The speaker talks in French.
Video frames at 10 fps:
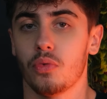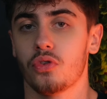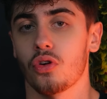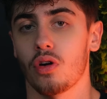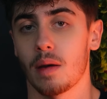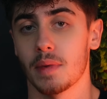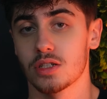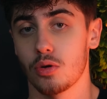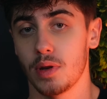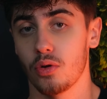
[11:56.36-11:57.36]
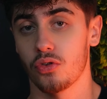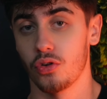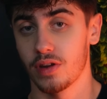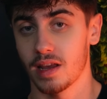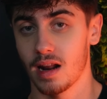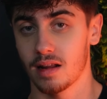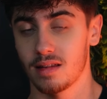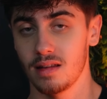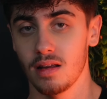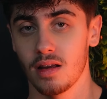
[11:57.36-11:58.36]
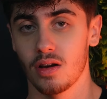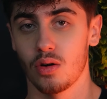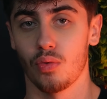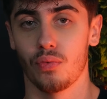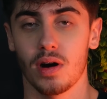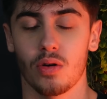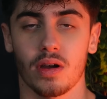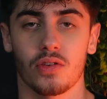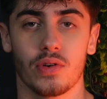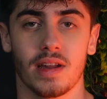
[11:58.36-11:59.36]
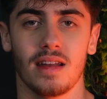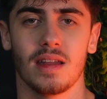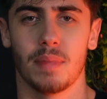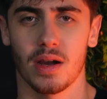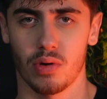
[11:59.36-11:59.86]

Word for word: en mesurant la masse lumineuse de ces galaxies, on voit que le résultat n'est pas